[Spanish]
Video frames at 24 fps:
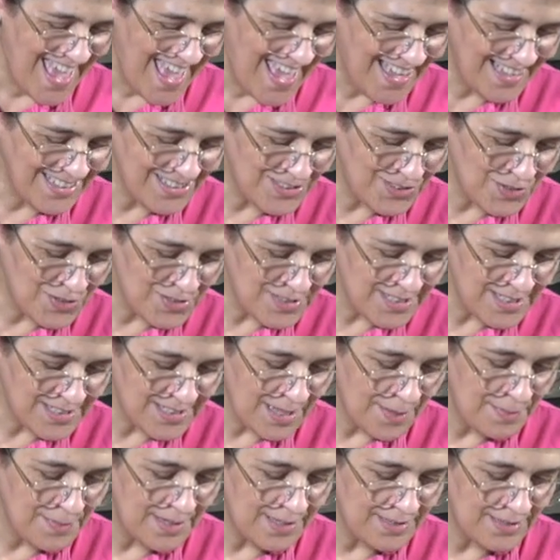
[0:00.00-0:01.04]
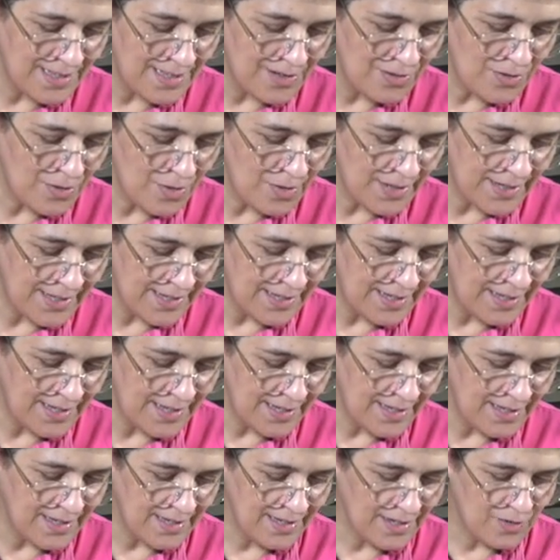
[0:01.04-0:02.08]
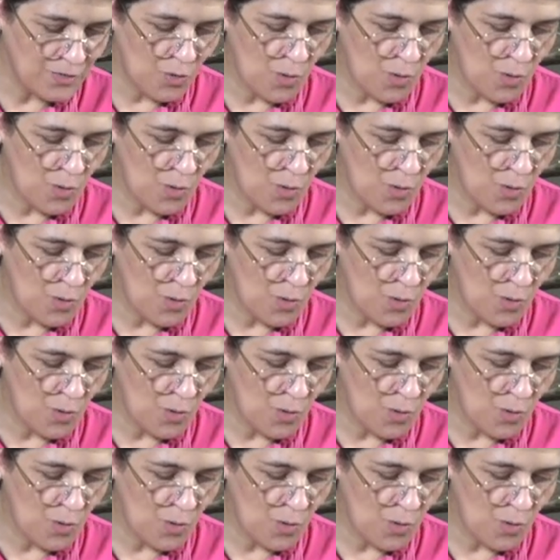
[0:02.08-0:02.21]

Entonces también tengo que eh,